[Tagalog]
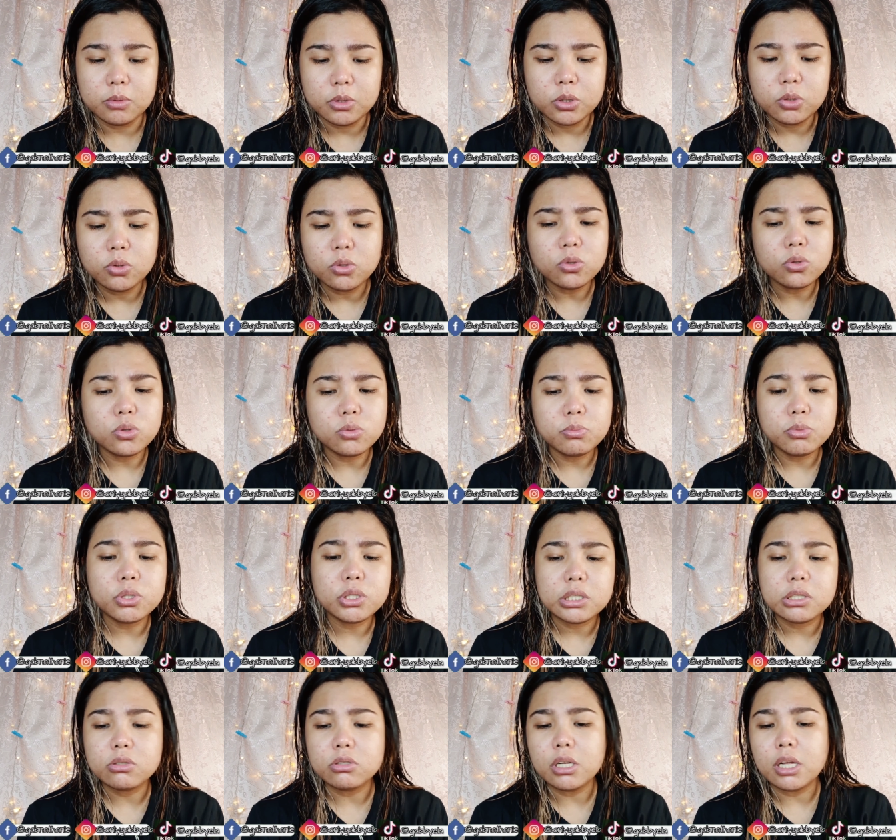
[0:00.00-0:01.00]
Siguro
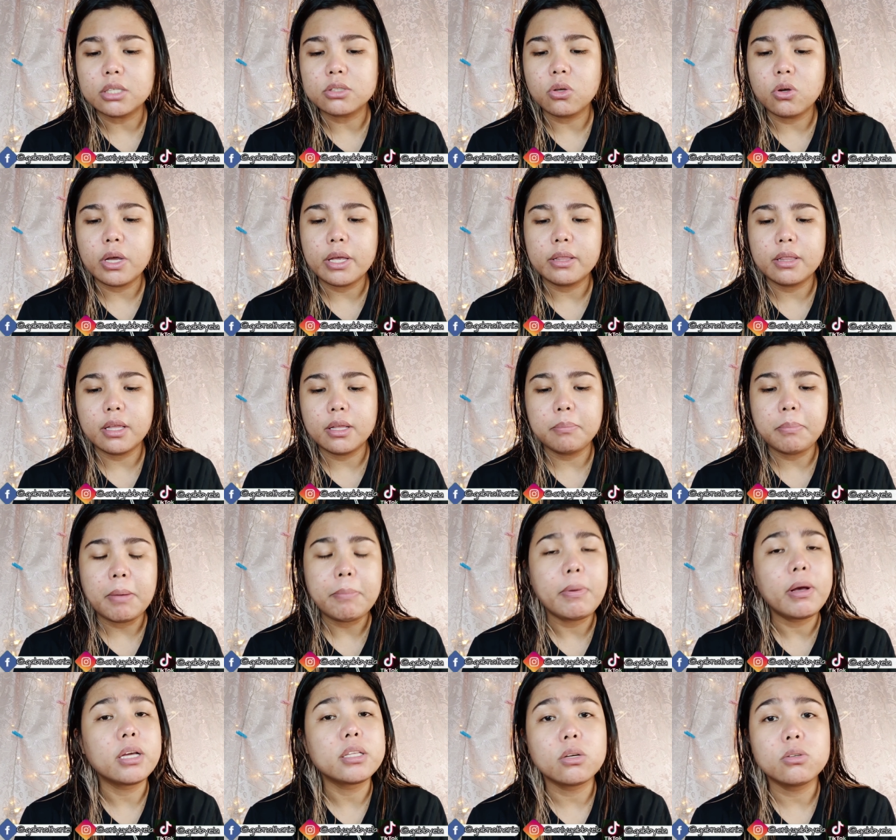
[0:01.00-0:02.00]
ubusin ko lang to and then
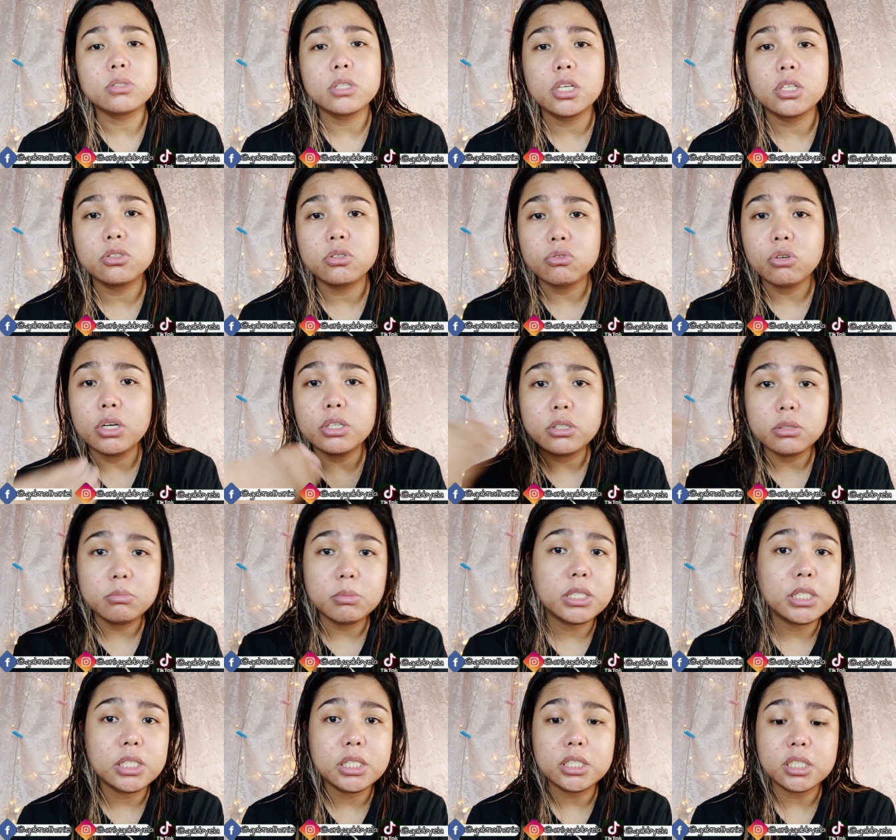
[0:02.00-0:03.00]
ipapakita ko sa inyo kung ano
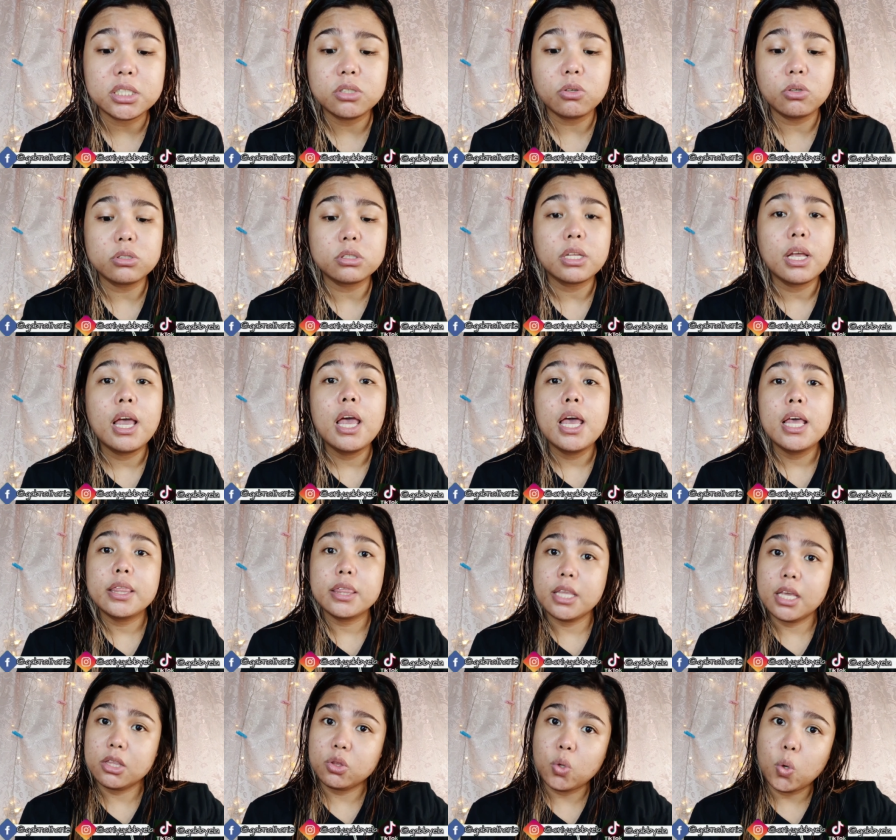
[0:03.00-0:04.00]
yung magiging result
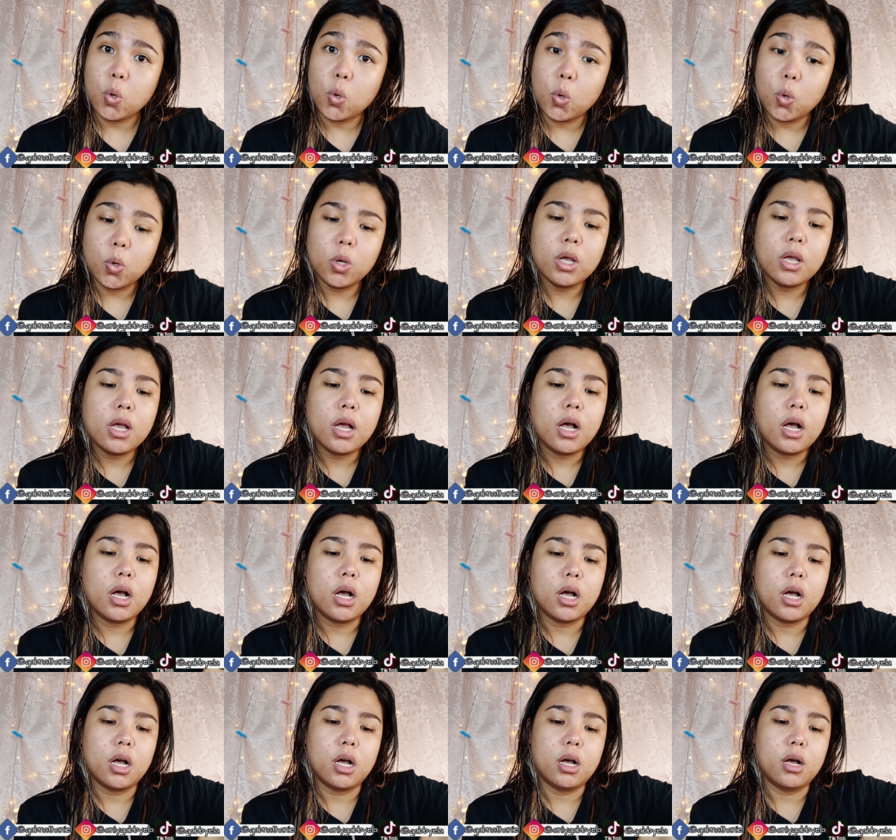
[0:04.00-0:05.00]
nitong
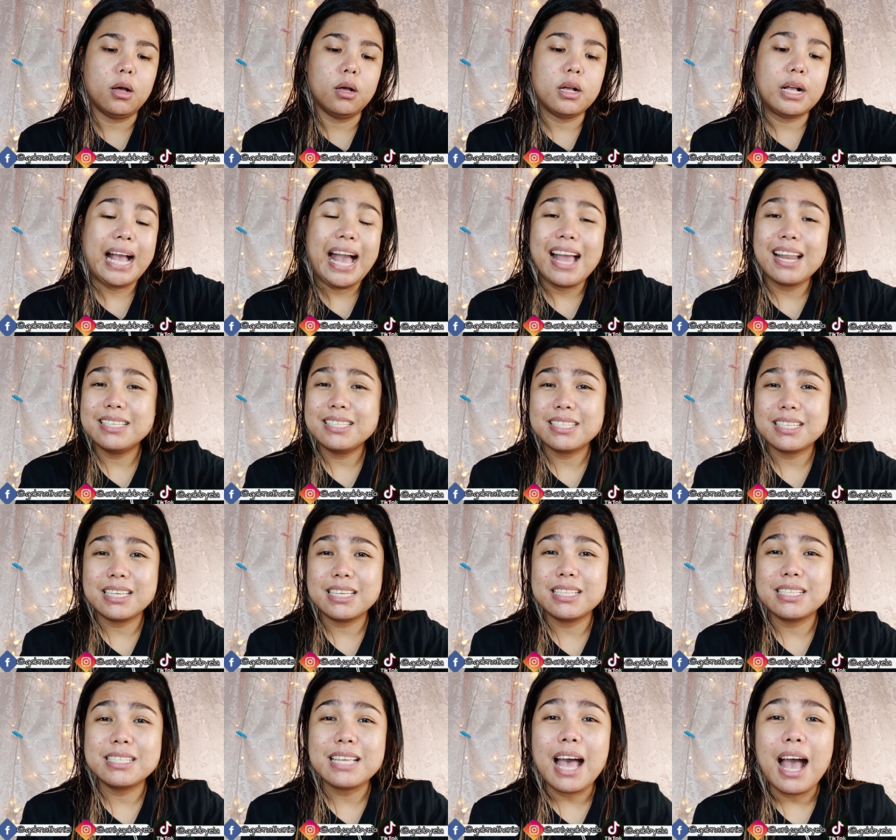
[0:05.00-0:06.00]
uh, ah, kali
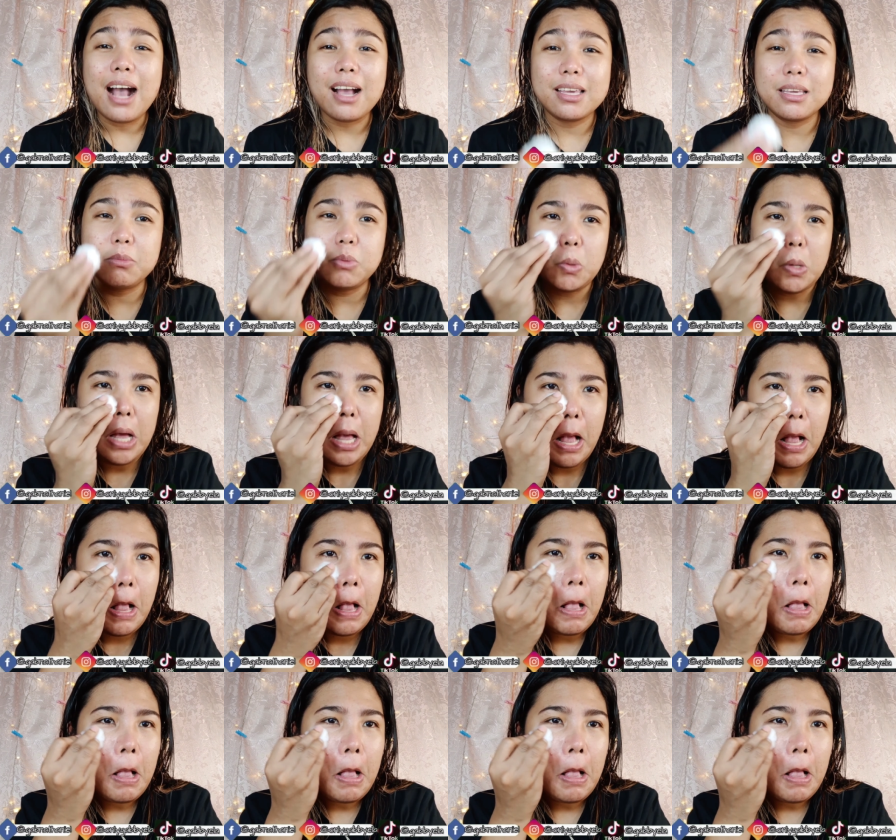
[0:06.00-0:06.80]
skin sa aking mukha.